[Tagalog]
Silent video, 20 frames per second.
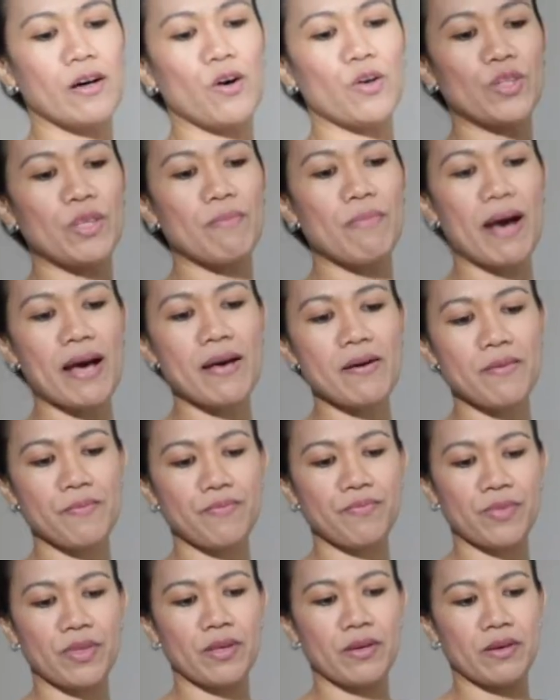O, di ba?
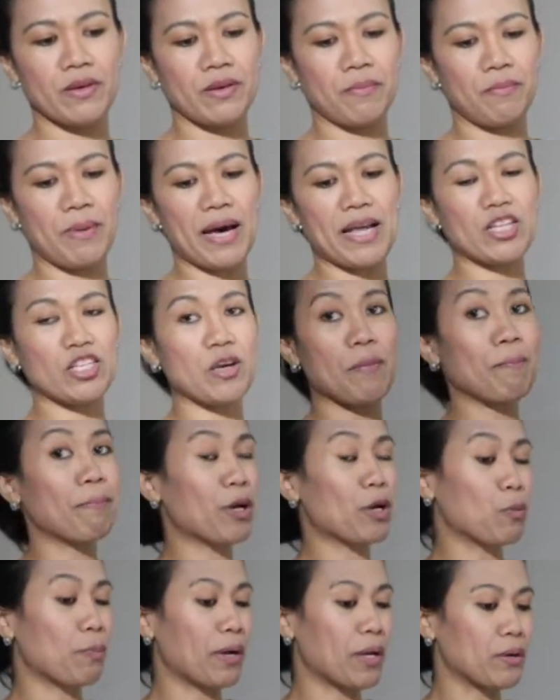Para siyang
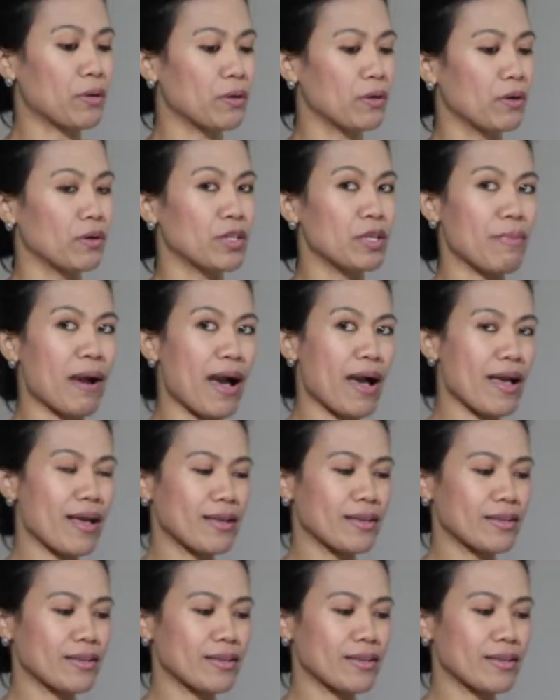barbaro, o, di ba?